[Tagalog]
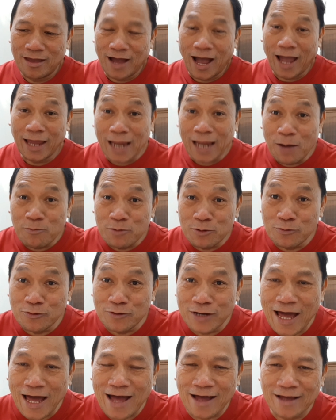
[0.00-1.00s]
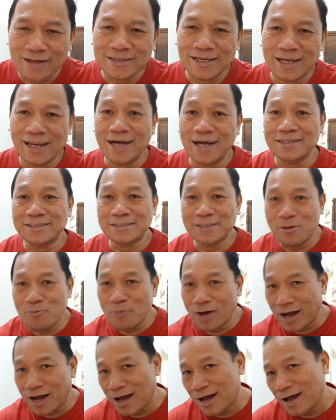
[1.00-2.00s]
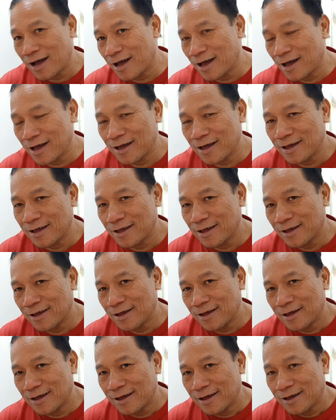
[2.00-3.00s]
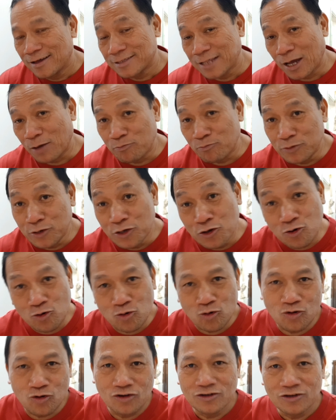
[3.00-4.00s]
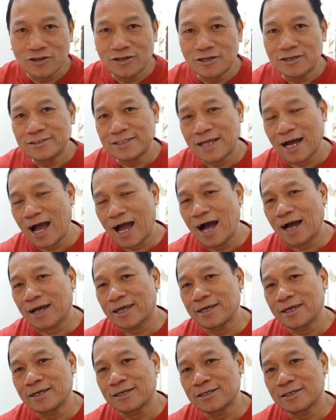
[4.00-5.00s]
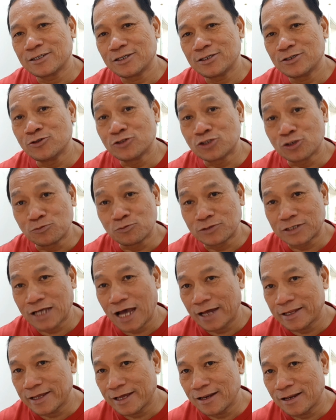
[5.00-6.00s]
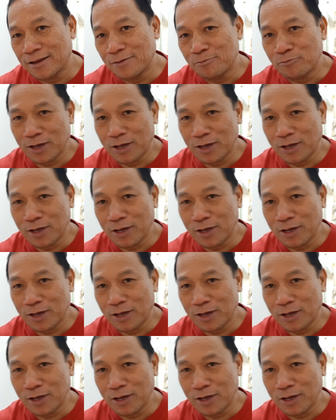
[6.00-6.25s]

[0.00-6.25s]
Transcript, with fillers: I love you muna sa lahat ng mga nag-view ng aking YouTube channel.